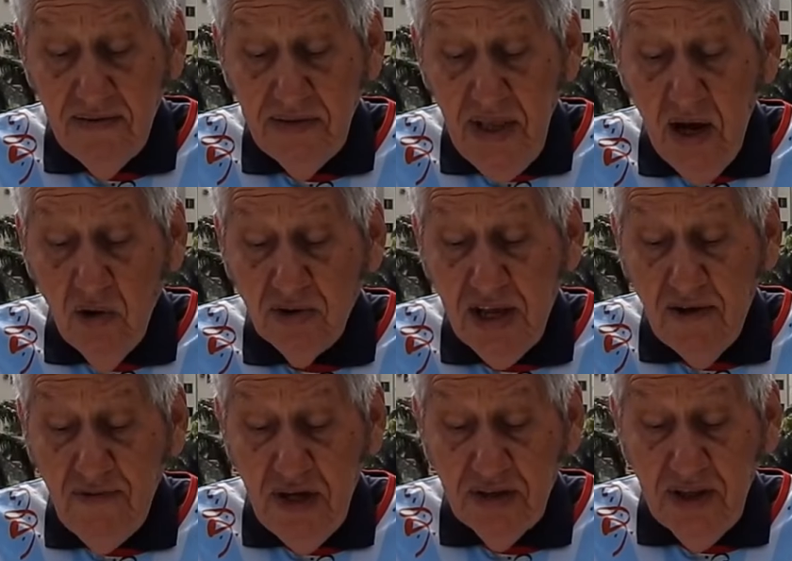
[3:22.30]
Deus é
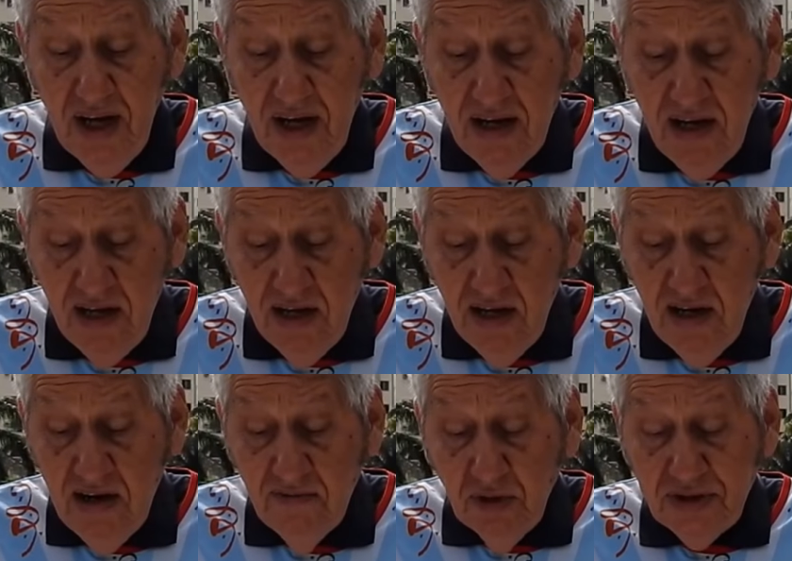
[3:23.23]
vida,
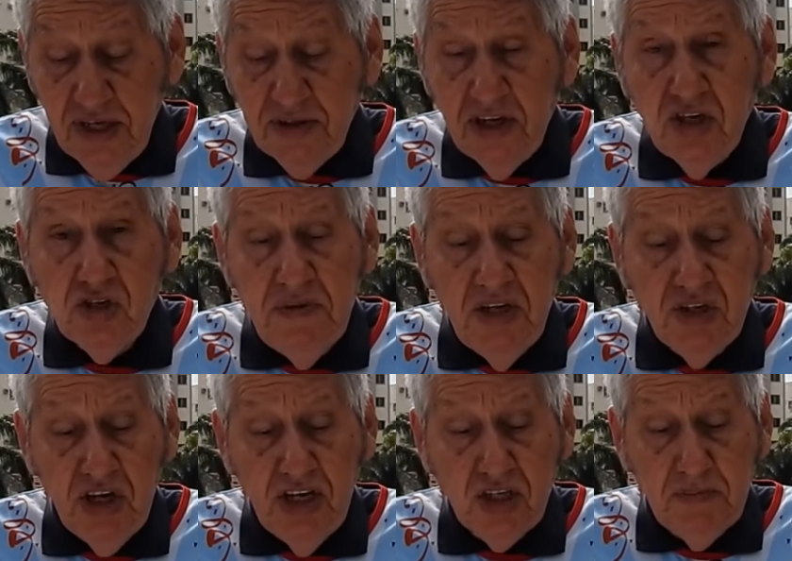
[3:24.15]
você
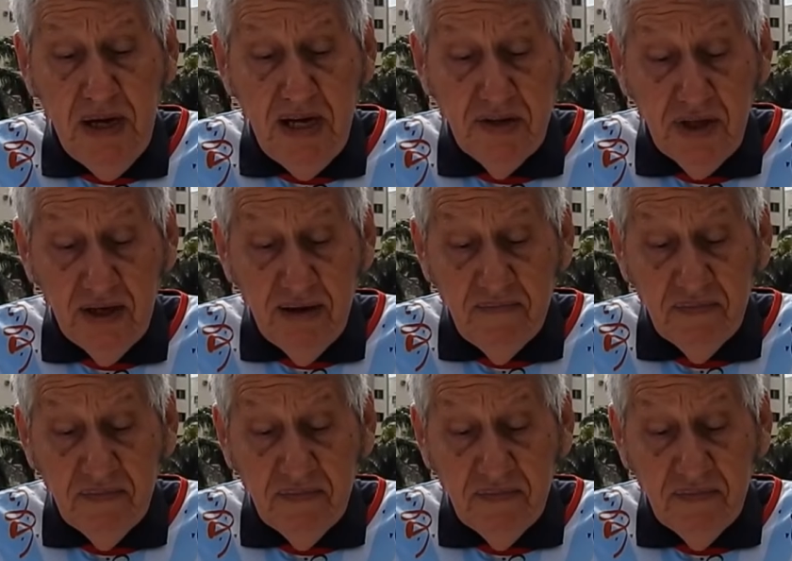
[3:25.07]
transmite e respeita.